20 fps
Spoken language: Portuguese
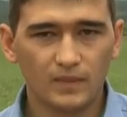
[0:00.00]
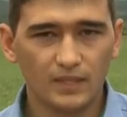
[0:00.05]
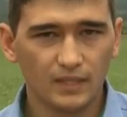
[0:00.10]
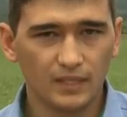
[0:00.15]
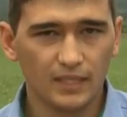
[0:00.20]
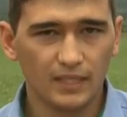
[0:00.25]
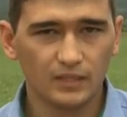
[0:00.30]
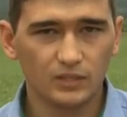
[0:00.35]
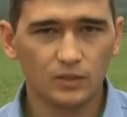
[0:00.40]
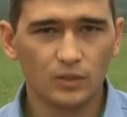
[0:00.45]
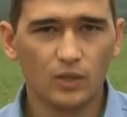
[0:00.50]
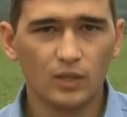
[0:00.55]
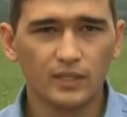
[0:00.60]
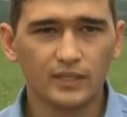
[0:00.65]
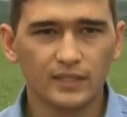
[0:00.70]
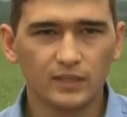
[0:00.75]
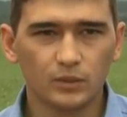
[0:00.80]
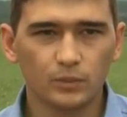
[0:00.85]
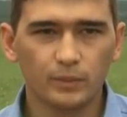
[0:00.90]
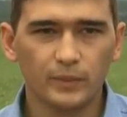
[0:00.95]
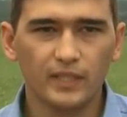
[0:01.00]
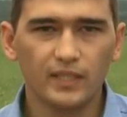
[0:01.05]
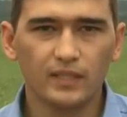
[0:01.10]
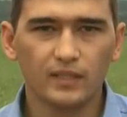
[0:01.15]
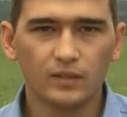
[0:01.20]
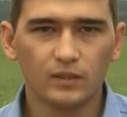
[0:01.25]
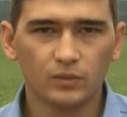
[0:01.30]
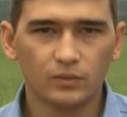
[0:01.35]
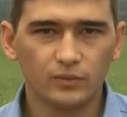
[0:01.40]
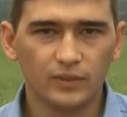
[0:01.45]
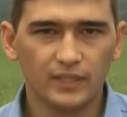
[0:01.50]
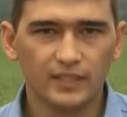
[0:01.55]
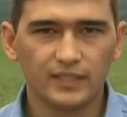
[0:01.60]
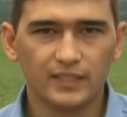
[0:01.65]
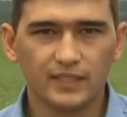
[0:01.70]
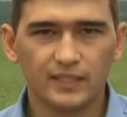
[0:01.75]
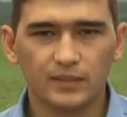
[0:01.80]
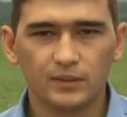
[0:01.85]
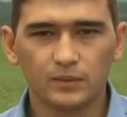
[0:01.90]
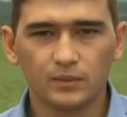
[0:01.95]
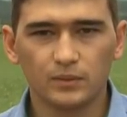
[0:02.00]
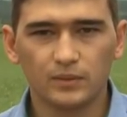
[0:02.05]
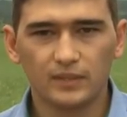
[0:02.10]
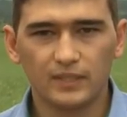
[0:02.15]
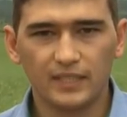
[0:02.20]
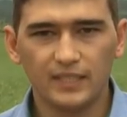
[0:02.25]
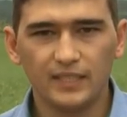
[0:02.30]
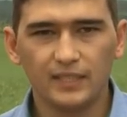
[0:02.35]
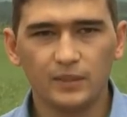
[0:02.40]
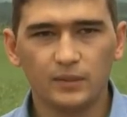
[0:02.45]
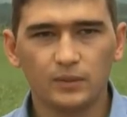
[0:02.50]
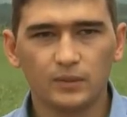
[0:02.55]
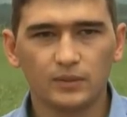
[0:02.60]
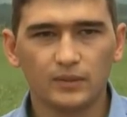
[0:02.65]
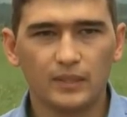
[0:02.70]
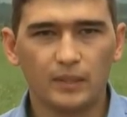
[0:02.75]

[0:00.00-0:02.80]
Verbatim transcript: da soja, do milho, do feijão, do trigo,